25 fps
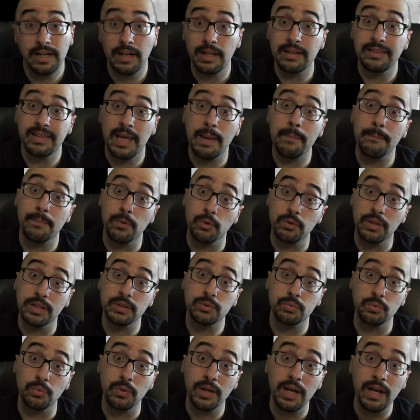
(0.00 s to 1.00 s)
nel tempio di
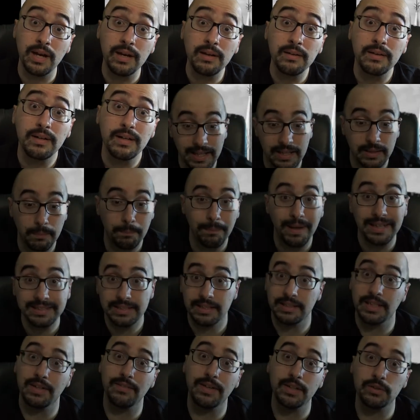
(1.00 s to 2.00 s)
Asurian, passa
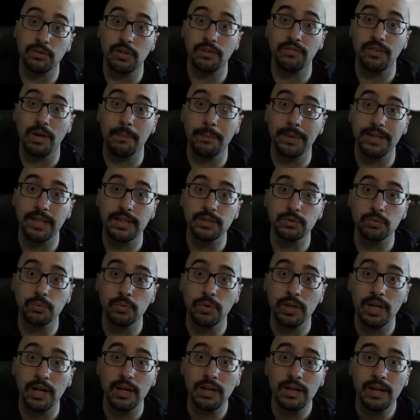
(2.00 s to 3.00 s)
attraverso le fiamme di
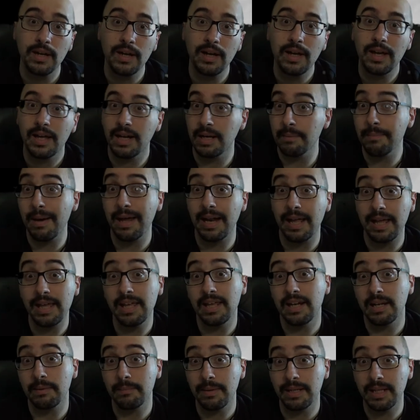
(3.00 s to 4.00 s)
Asurian, rimane
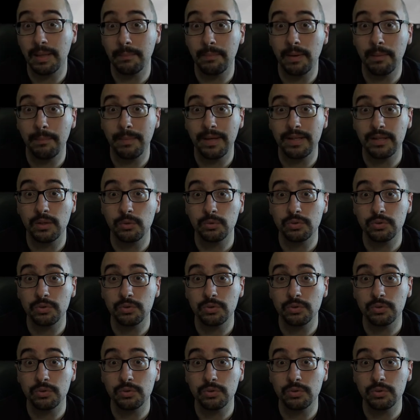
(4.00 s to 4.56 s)
irrimediabilmente